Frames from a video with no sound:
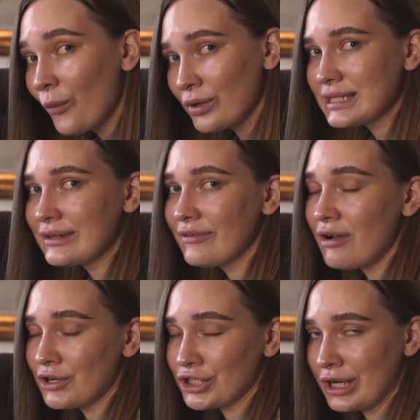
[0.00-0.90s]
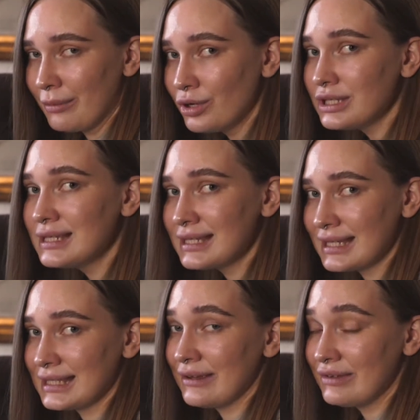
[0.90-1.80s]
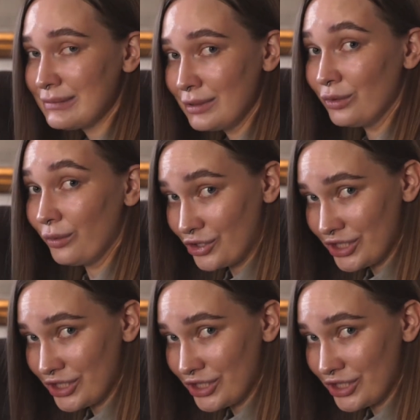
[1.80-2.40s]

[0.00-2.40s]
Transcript: отзывы о вашей работе не заставят себя долго